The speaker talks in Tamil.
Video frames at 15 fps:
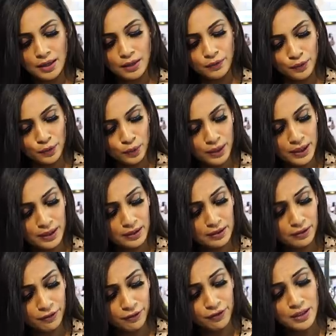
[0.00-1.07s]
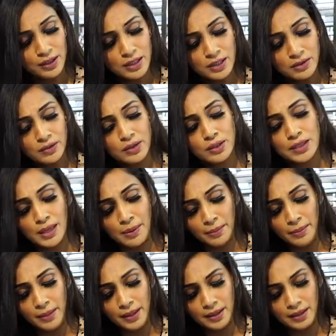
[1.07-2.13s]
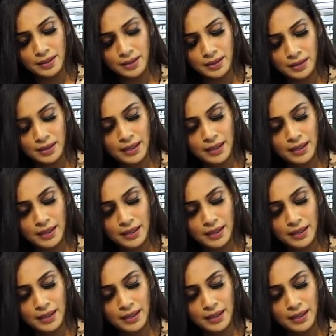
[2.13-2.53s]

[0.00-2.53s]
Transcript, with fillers: இஃப் யூ லுக் அட் த ஃபினிஷ் வந்து செம்மையாக இருக்குது